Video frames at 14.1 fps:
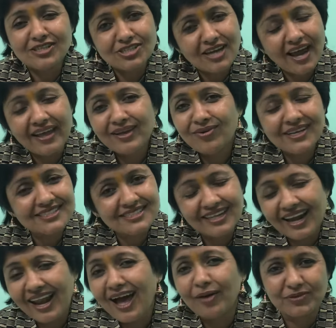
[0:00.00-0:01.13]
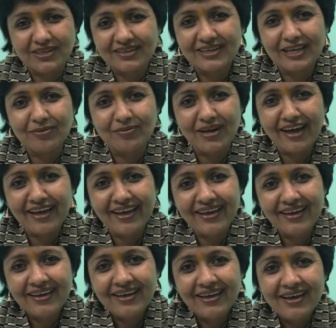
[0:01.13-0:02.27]
अच्छाइयों का सिला अब तक नहीं मिला है
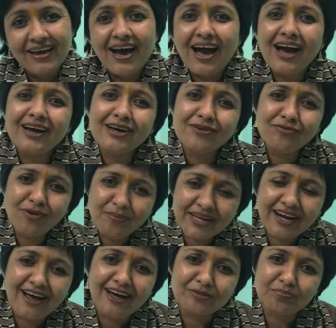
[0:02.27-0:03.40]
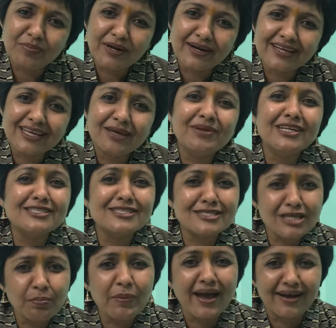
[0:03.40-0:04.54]
अगर वो मेरा हाथ पकड़ेंगे मेरे
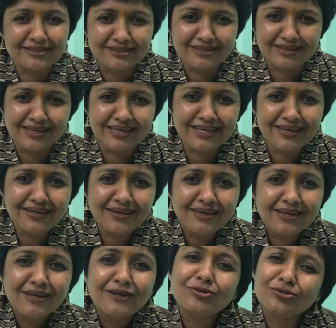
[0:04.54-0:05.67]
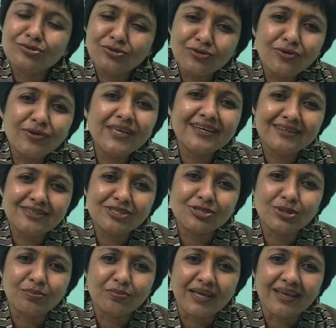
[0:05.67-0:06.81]
सिर पे हाथ रखेंगे तो दोनों ही
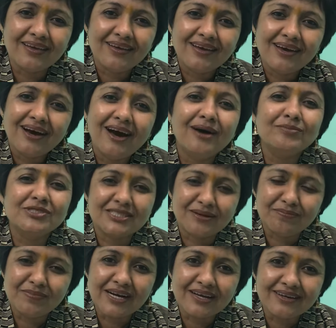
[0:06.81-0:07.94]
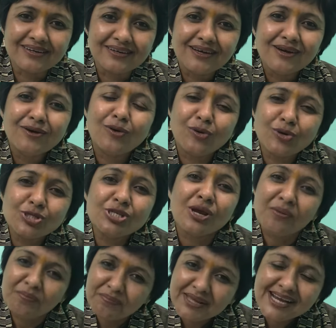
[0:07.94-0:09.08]
कंडीशन में हम सब मिलकर कुछ
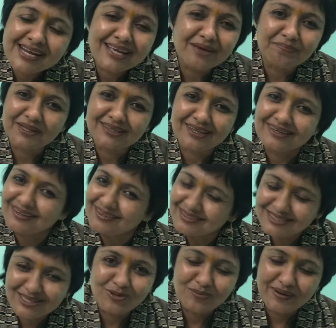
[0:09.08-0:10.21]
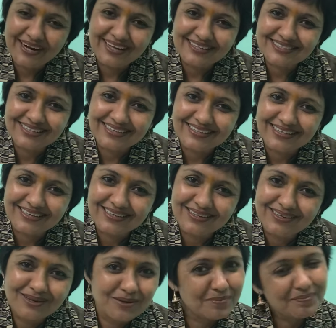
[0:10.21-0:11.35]
मील के पत्थर ज़रूर बना सकेंगे
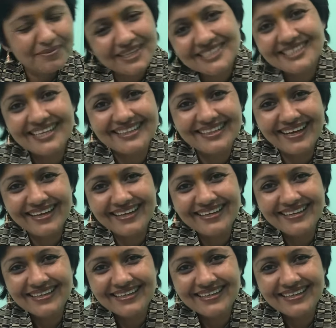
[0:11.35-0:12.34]
बस इतना ही